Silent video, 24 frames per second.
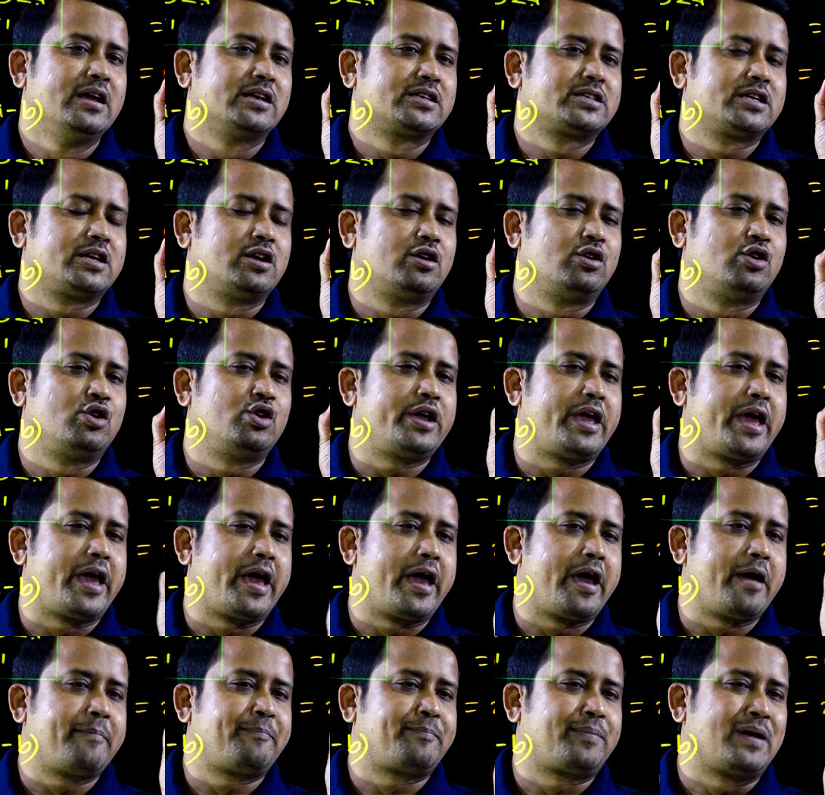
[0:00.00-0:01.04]
সেটা হলো এ
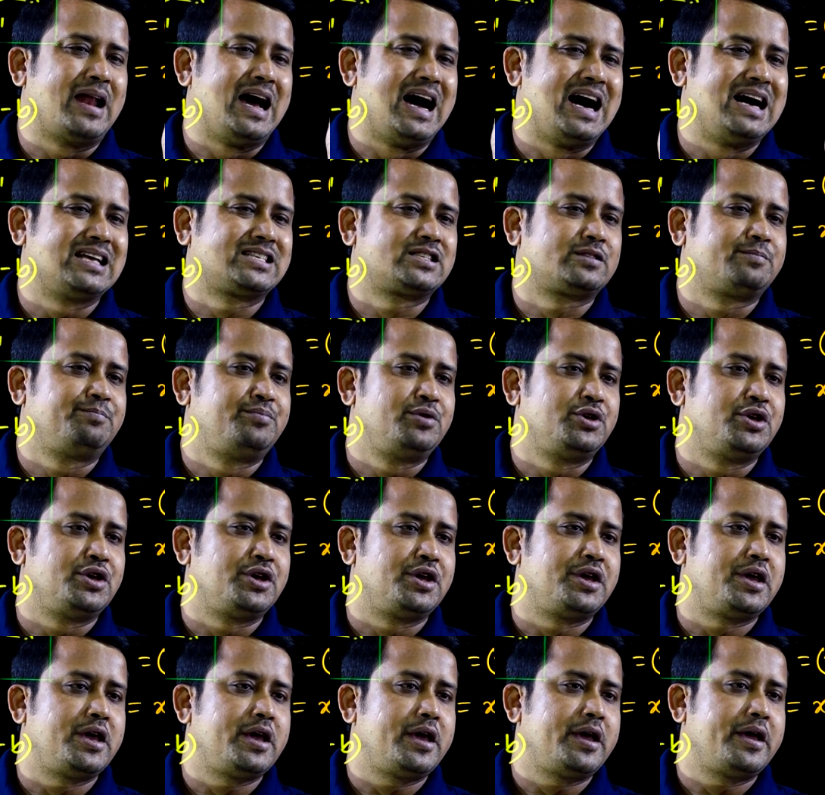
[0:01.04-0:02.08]
প্লাস বি
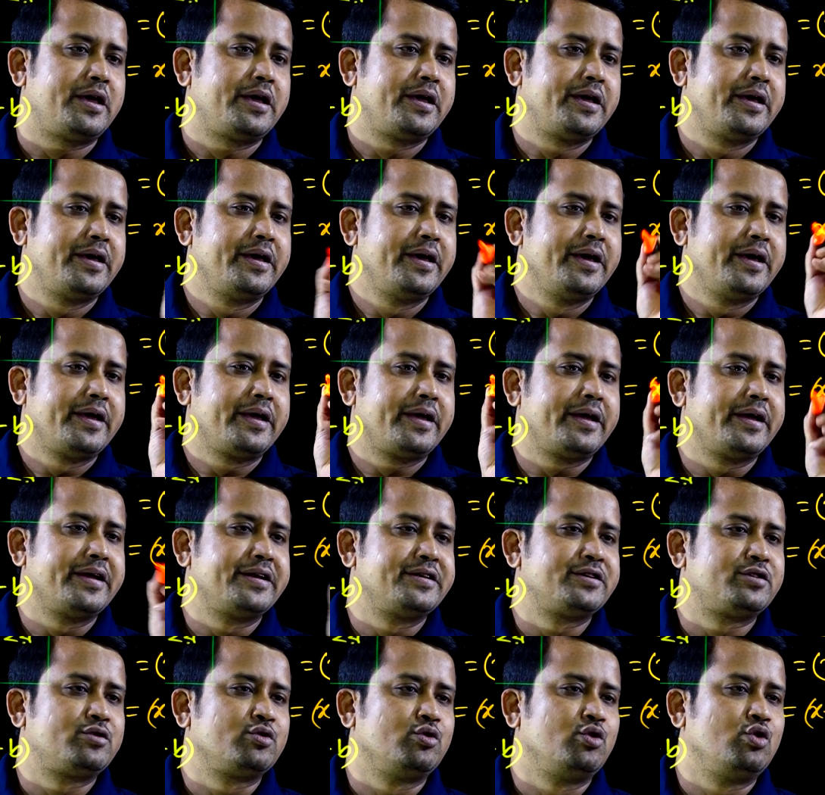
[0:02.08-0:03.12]

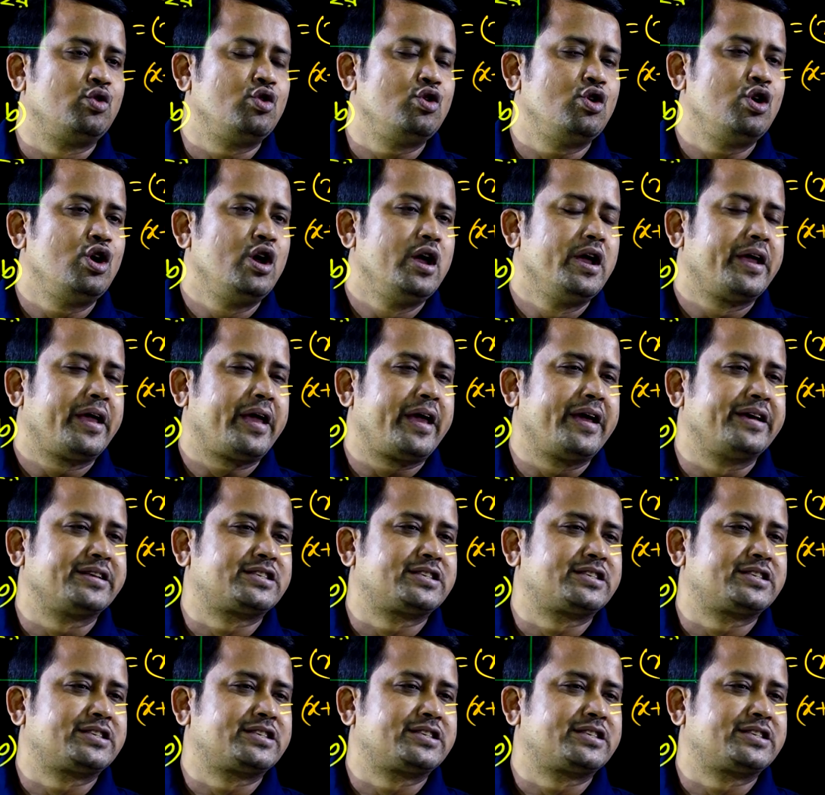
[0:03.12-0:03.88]
ইন্টু এ